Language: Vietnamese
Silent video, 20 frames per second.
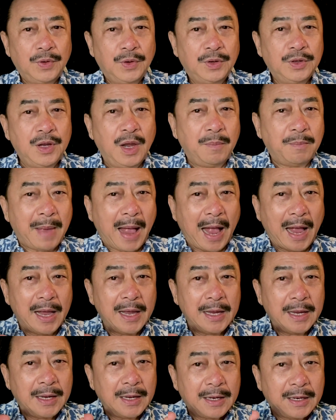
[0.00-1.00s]
Nhưng mà
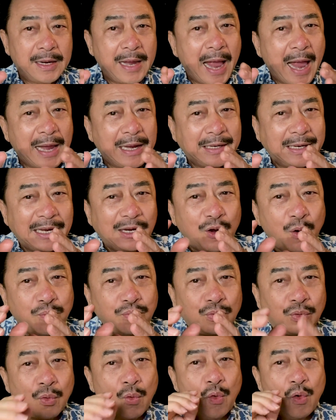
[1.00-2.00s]
ngay cái khúc
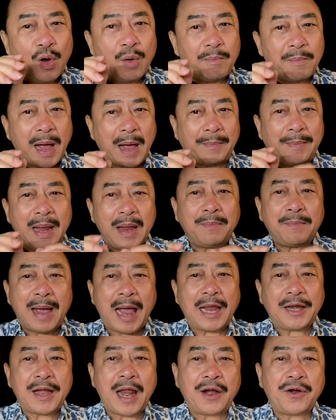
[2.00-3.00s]
cua mà bé
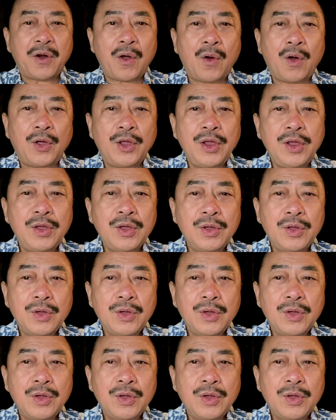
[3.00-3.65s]
Mai đã nói